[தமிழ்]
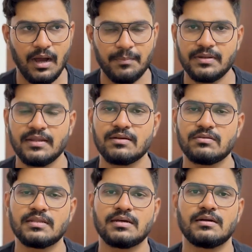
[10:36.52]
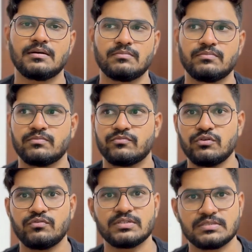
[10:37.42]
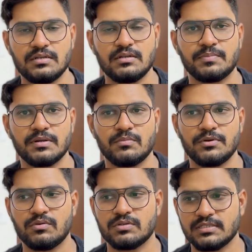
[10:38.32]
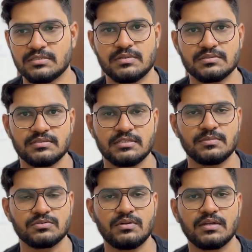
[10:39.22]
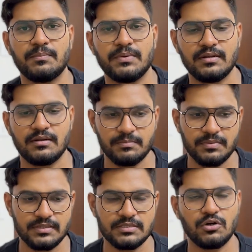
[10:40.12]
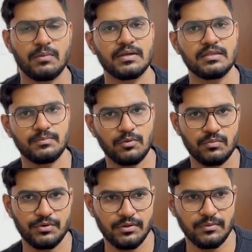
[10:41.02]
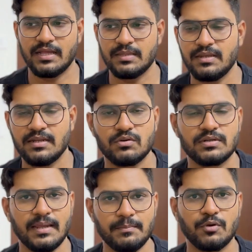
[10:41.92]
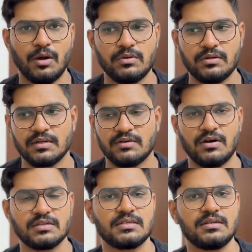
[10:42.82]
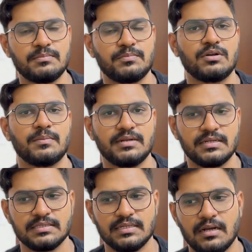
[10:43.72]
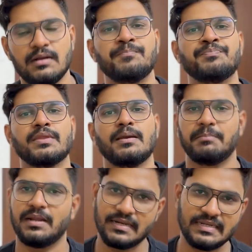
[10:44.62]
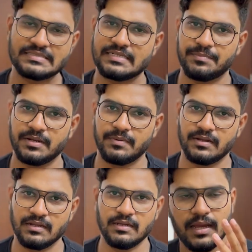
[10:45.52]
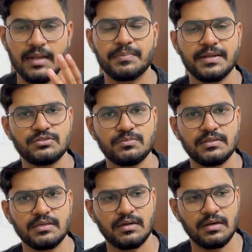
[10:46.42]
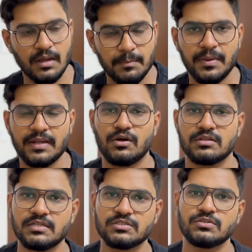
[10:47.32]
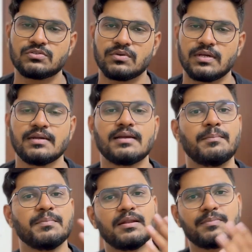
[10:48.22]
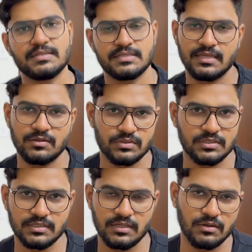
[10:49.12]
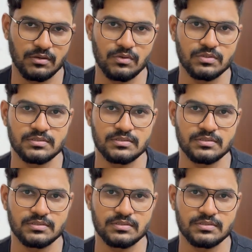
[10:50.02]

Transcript: அப்படின்னா எனக்கு வந்து நான் ஃபுல் ஃபெஸ்ட்டில் லேர்ன் பண்ண முடியும் சிக்ஸ் மந்த்ஸ்னா சிக்ஸ் மந்த்ஸ்க்குள்ள கம்ப்ளீட்டாக லேர்ன் பண்ணிட்டு ஜாப் எடுக்கிறதுக்கு போக முடியும் அதுமாதிரி எனக்கு ஒரு டைம் ப்ராப்ளம் இருக்குது நான் ஃபாஸ்ட்டாக லேர்ன் பண்ணணும் அப்படின்னு நினச்சிங்கன்னா மென்டரிங் ட்ரை பண்ணி பாருங்க அண்ட் ப்ரைஸும் பார்த்தீங்கன்னா கம்பேர் டு அதர் இன்ஸ்டியூட்ஸோட கம்மியான ப்ரைஸ் தான் கொடுத்துட்டு இருக்காங்க கோர்ஸ்